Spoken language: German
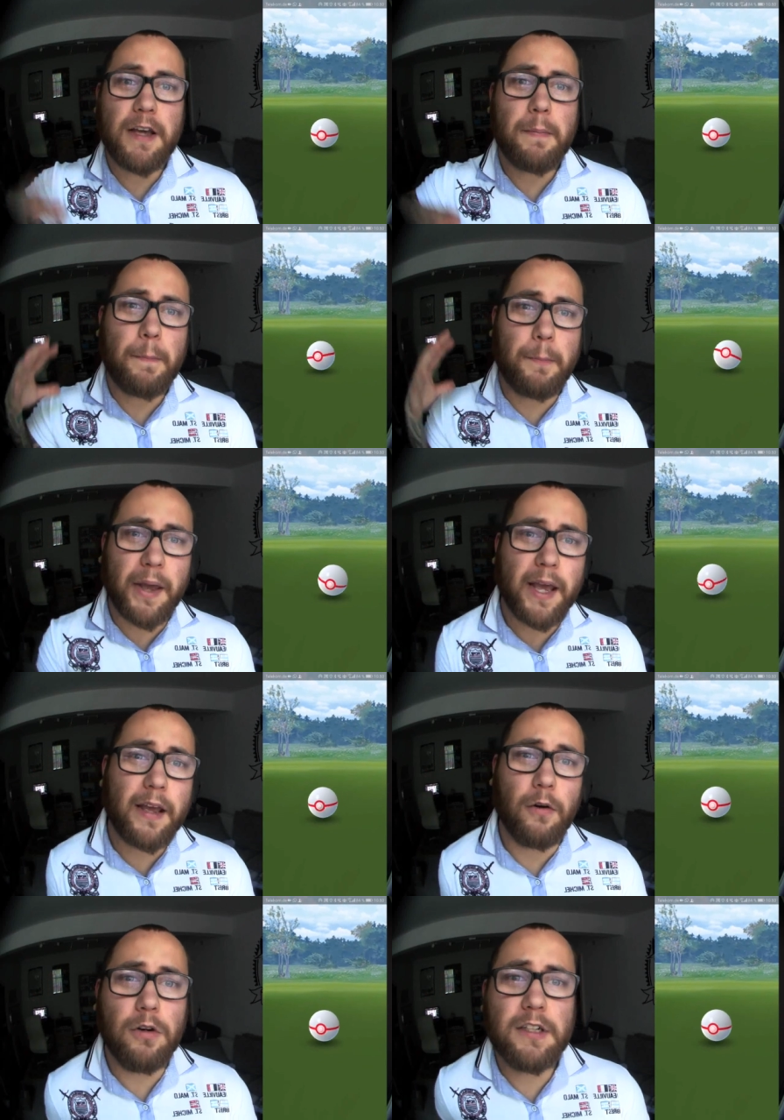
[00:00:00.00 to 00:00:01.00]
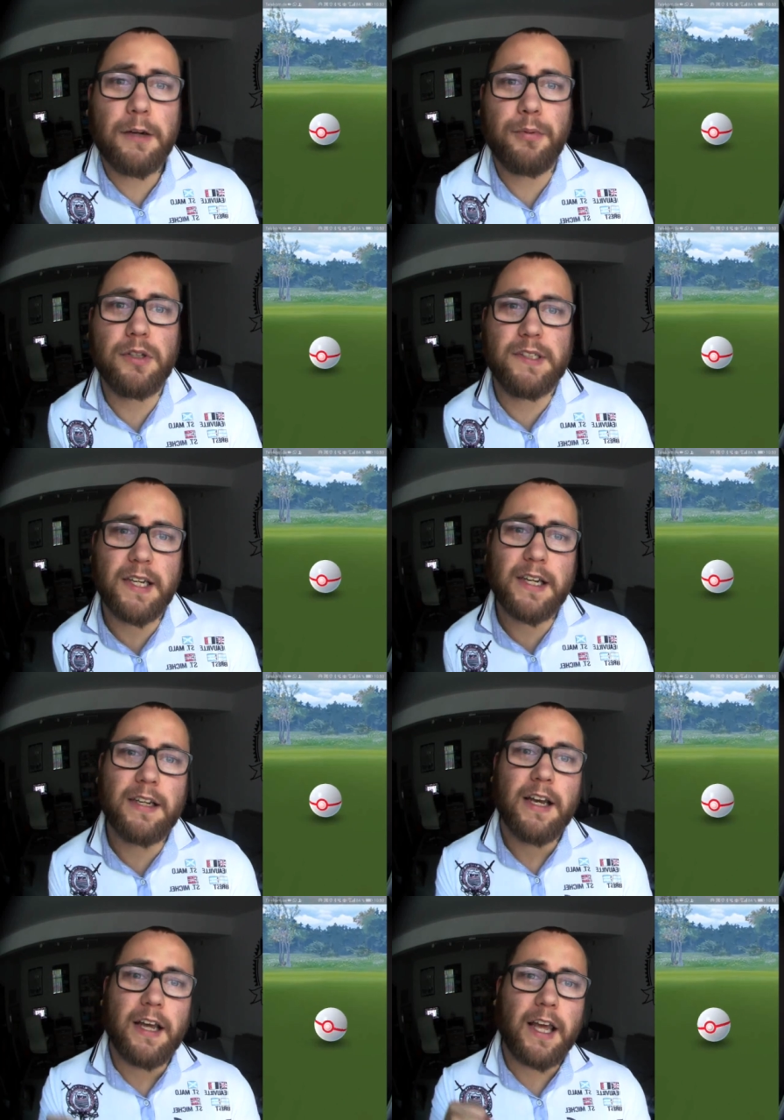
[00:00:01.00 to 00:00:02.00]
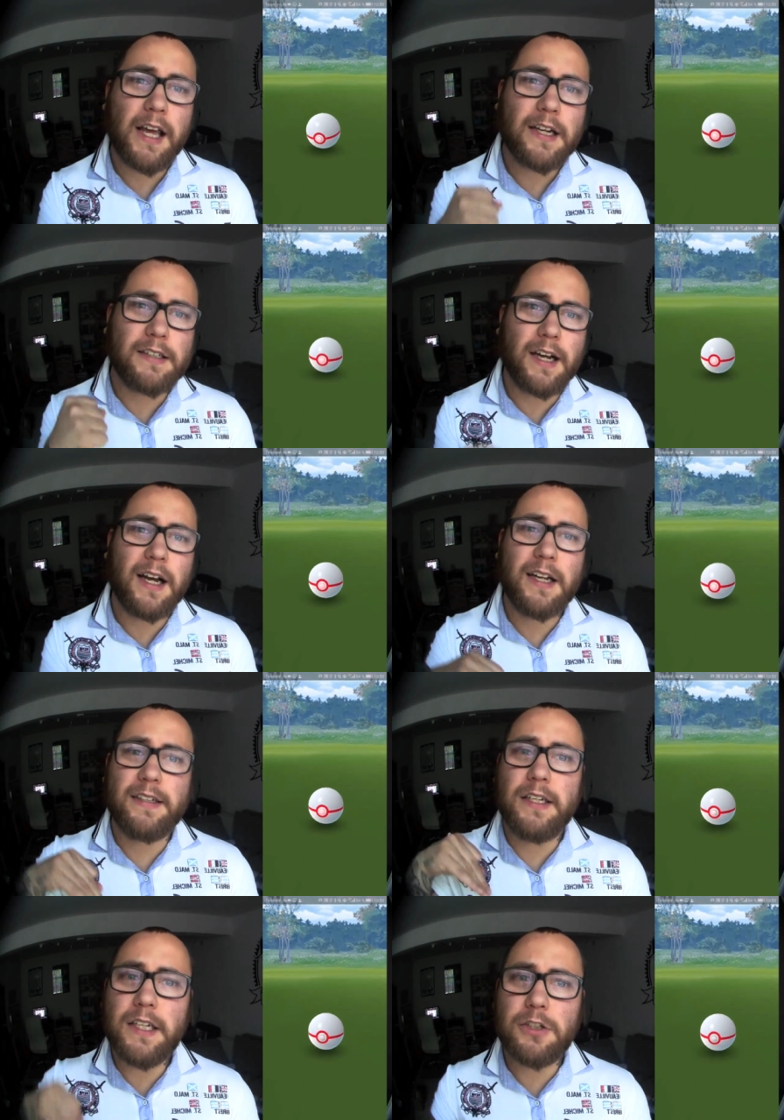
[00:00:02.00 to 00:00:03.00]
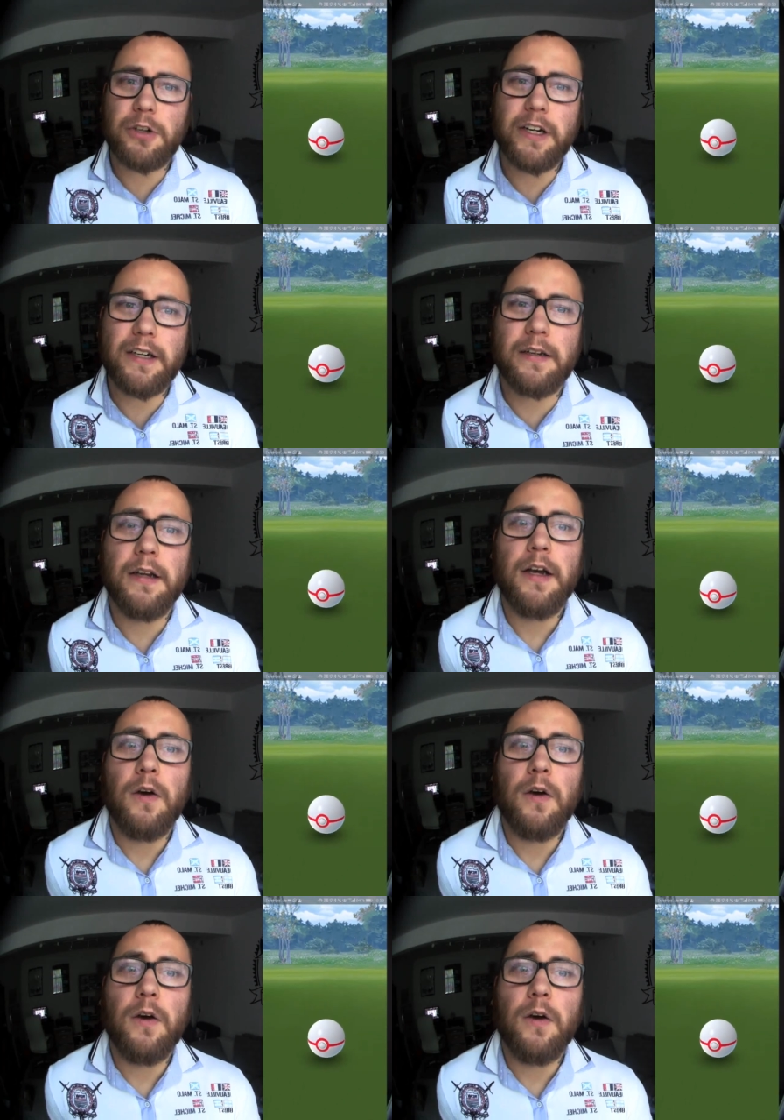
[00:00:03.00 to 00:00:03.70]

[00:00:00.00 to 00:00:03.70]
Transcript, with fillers: WP 100%. Heatran, Heatran.